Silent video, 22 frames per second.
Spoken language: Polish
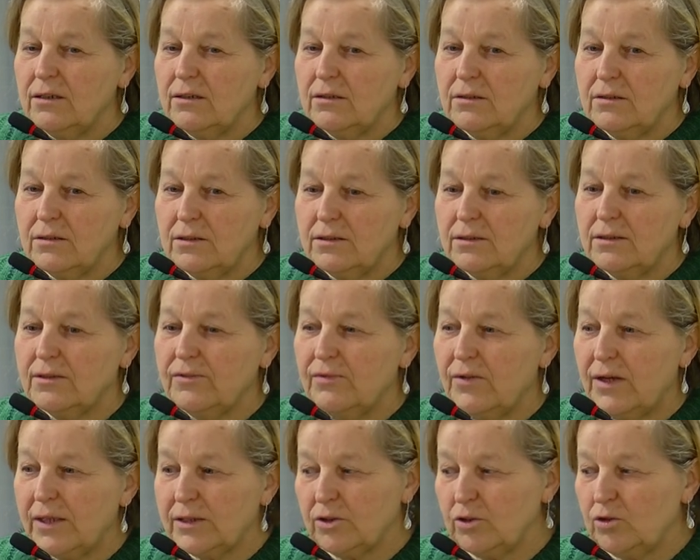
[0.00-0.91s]
e, z
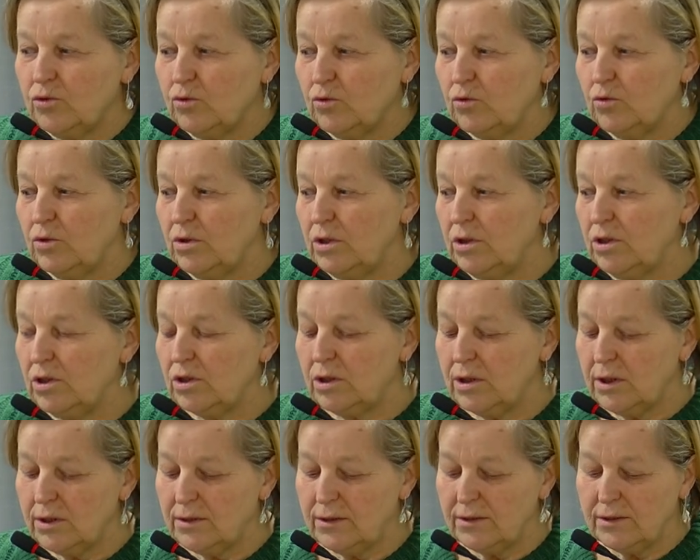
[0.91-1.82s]
faktu, iż
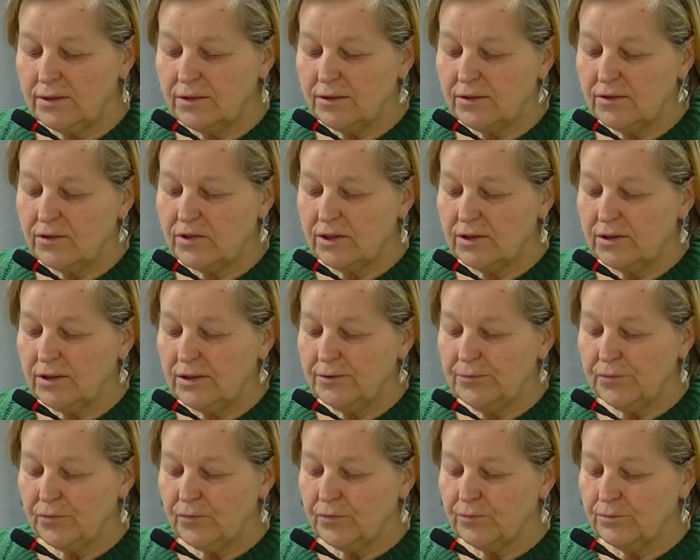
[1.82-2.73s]
jeden z
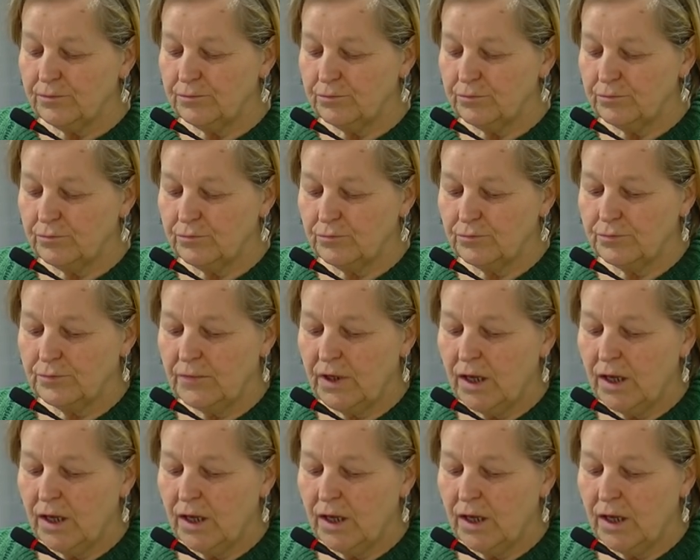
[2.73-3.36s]
mm,